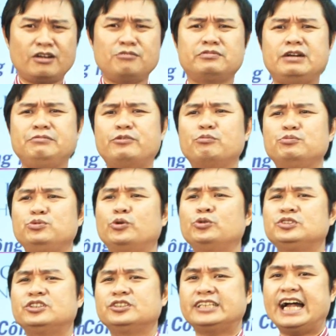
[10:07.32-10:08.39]
không phải phục
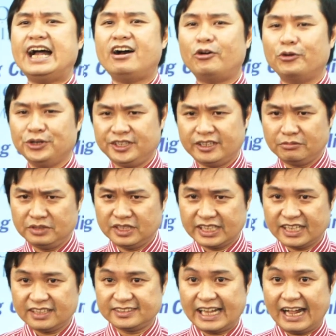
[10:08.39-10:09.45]
vụ cho xã hội giống như
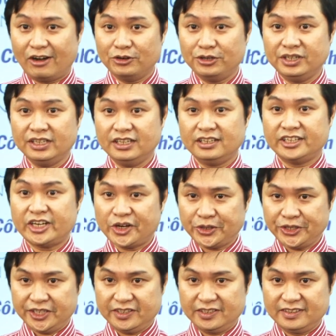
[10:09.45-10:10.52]
các xã hội
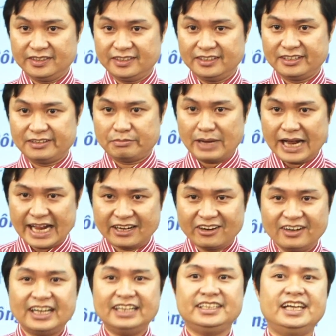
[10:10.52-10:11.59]
nói mà
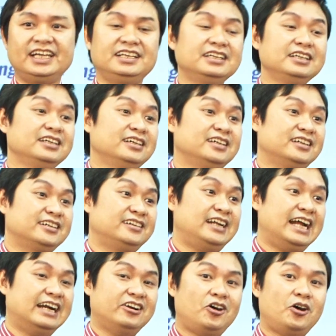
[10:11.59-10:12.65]
đó là gì
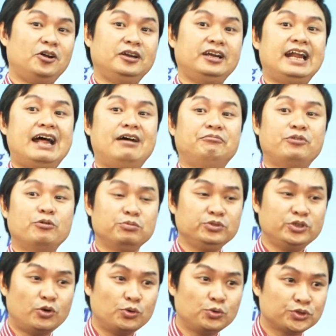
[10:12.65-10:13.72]
là đó là phục
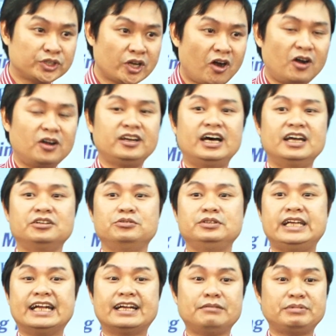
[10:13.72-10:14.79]
vụ cho lợi ích của
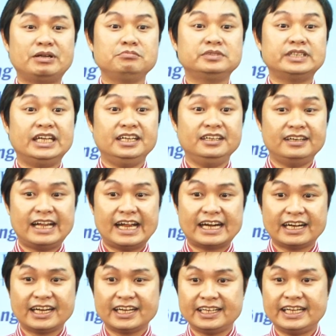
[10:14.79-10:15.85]
giai cấp thống trị là
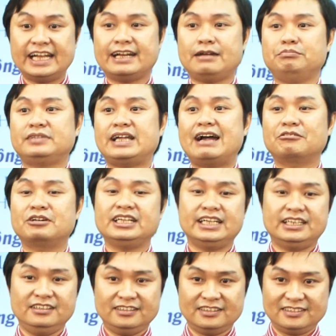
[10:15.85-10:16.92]
cái giai cấp tạo ra nhà
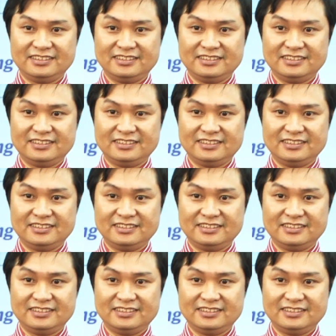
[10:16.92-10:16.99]
nước